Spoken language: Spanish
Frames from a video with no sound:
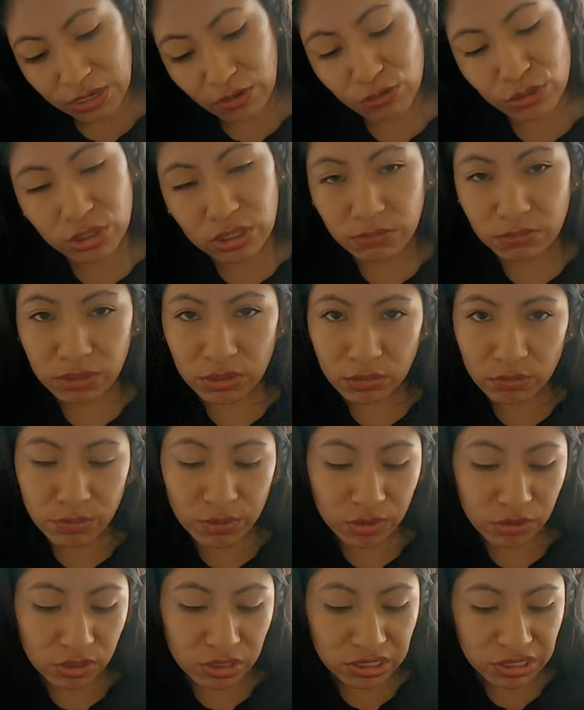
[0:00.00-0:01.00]
Y ahorita me da un
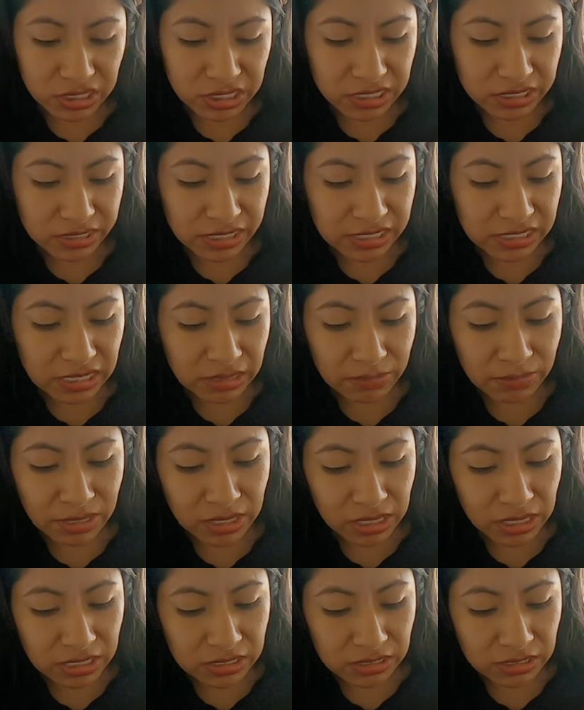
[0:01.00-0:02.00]
poco de tristeza
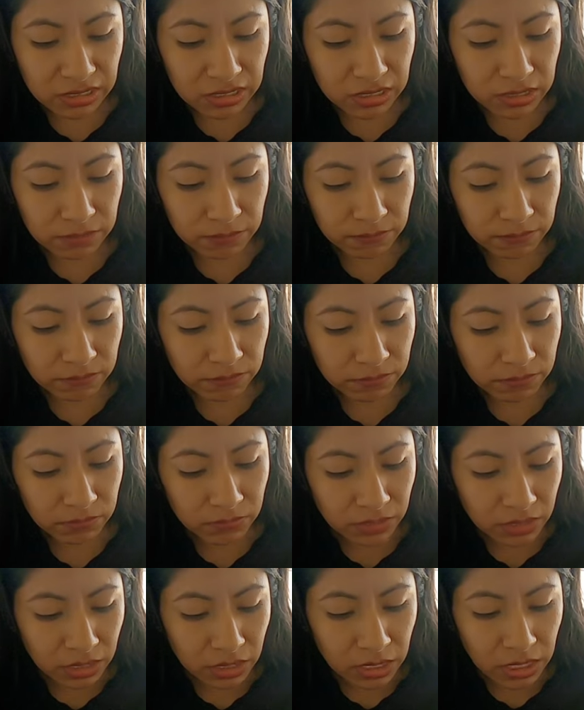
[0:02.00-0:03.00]
verla así.
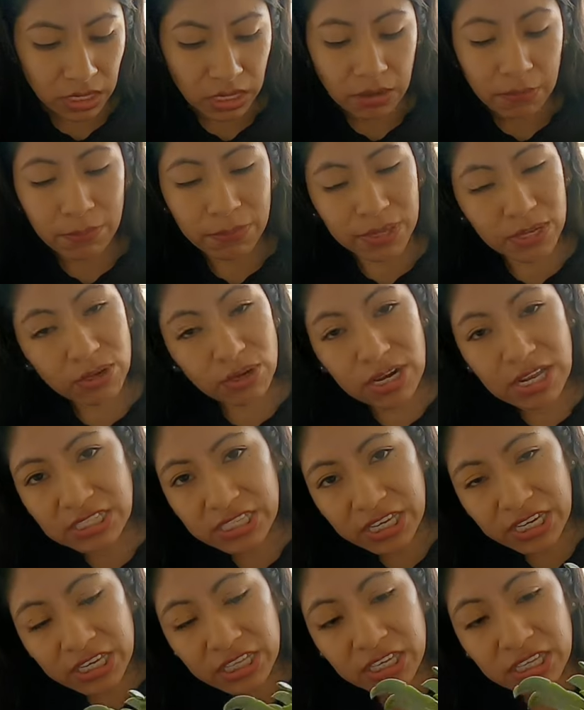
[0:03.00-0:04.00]
Pero
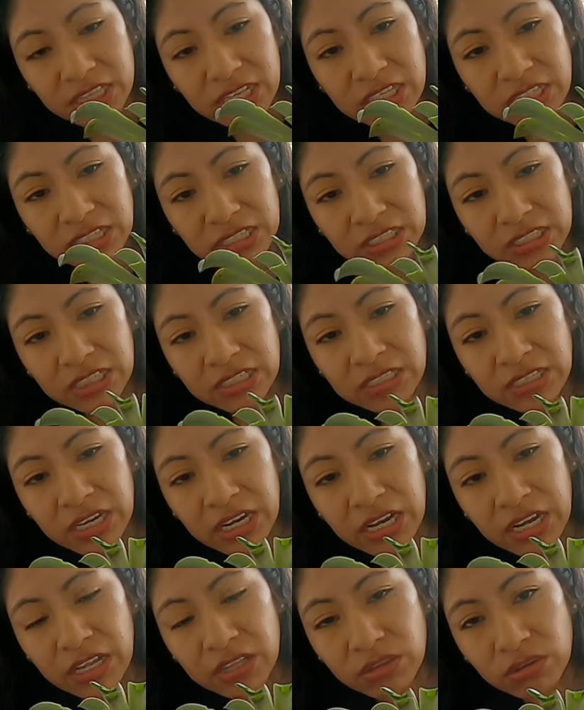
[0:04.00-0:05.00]
las heriditas ya están
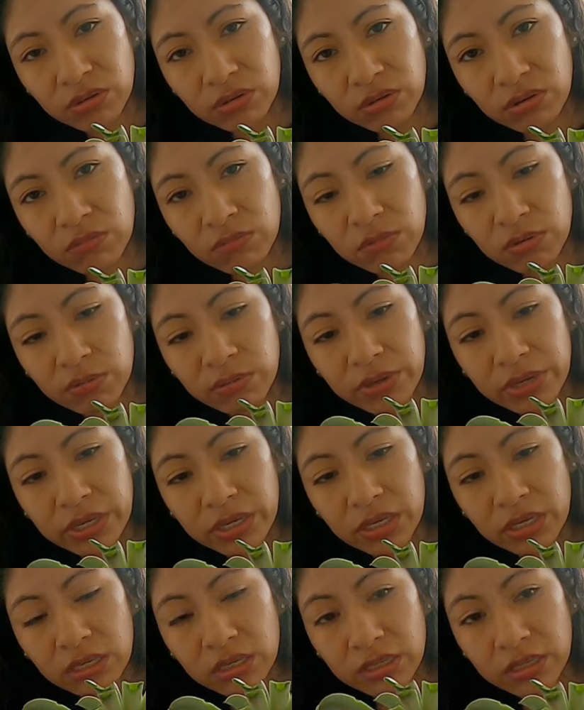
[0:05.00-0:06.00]
secando, como
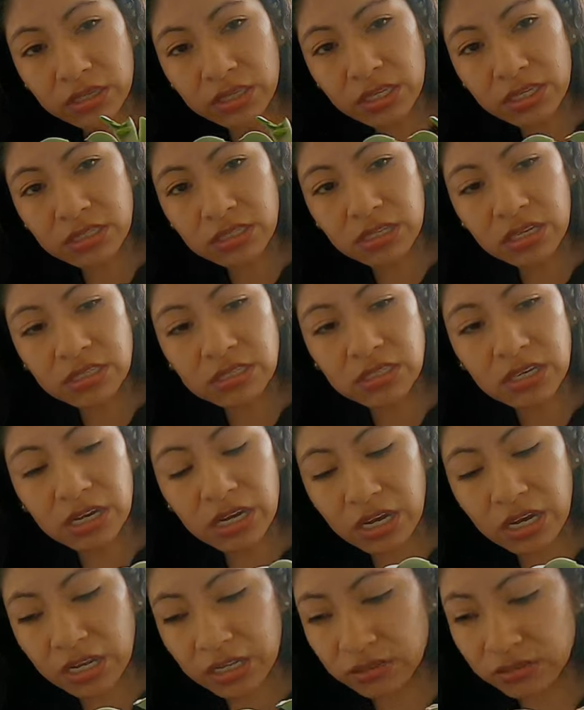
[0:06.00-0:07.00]
ven. Ya están
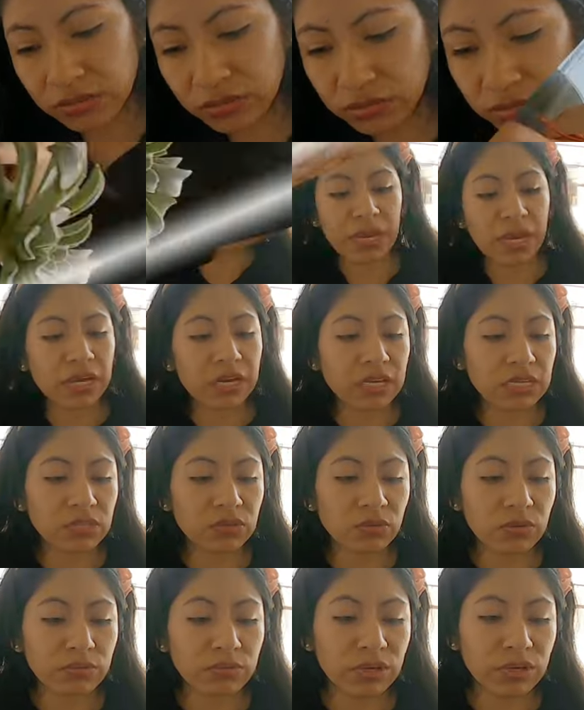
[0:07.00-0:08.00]
secando. Vean
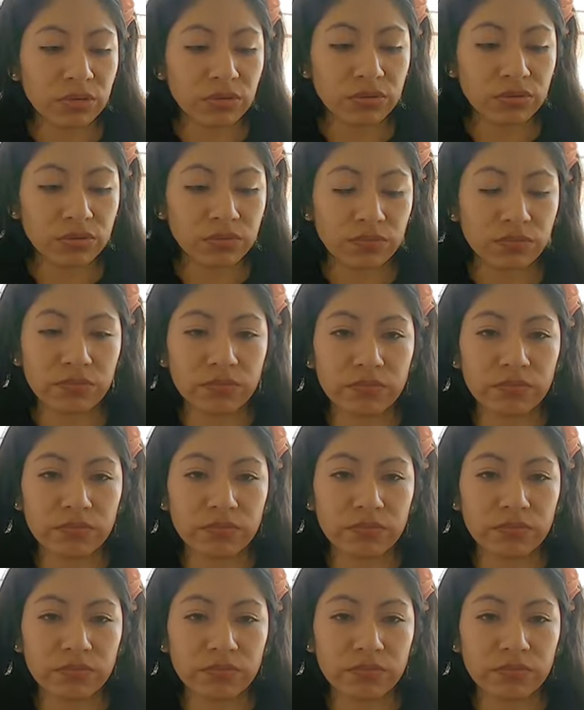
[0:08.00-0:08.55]
esto, amigos.